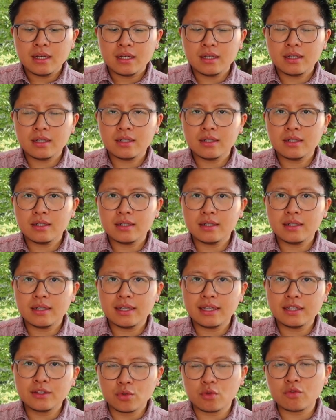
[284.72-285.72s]
Euh,
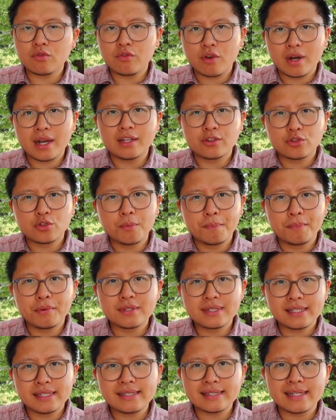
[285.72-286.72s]
et donc voilà, te
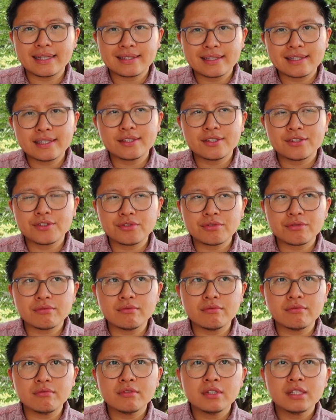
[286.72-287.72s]
poser cette
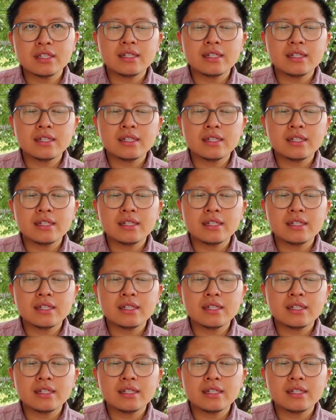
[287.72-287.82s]
question,